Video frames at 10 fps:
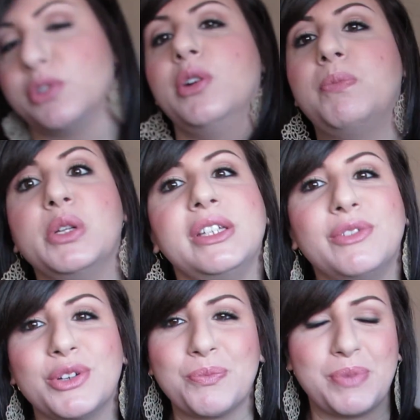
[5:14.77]
non
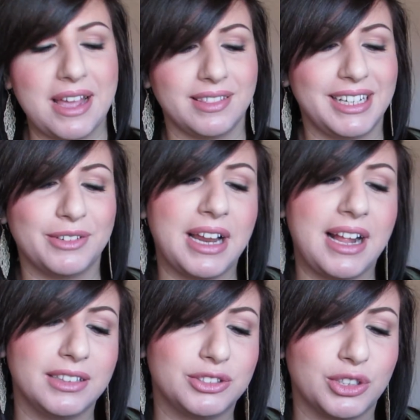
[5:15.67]
potevo non prendere un
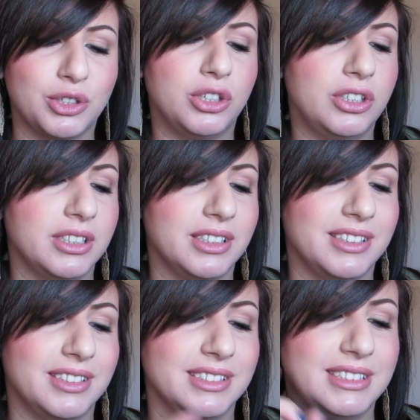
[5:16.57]
altro
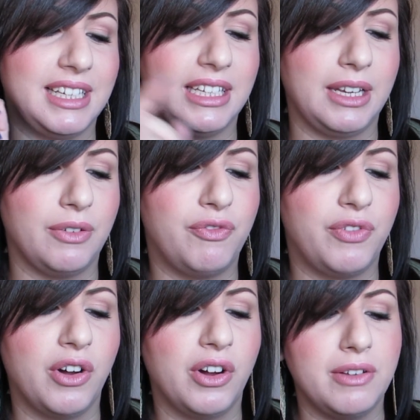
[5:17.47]
uh, dei
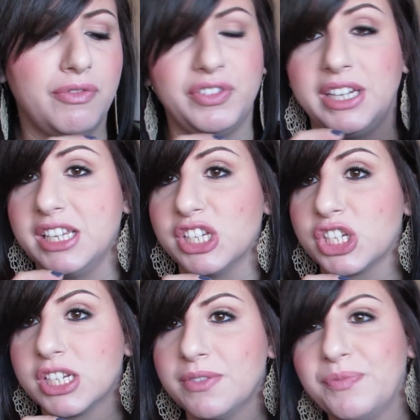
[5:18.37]
fall
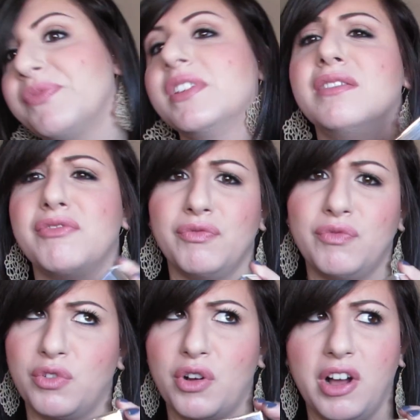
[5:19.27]
finish
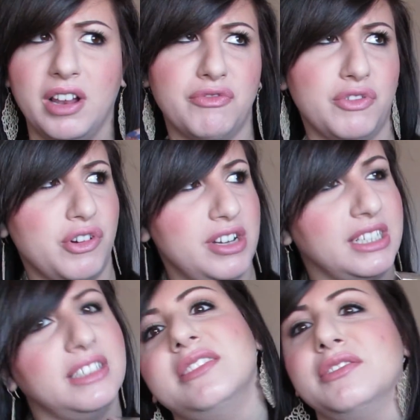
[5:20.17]
foil,
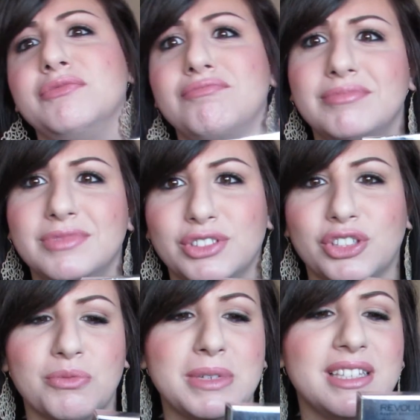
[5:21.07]
foil, non
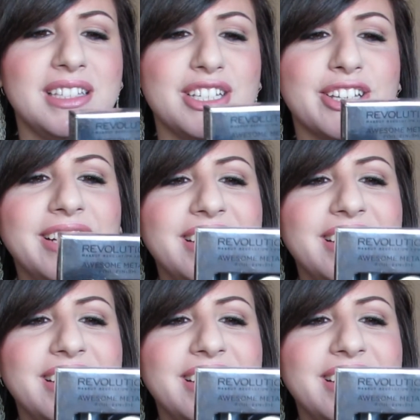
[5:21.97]
so come si dice,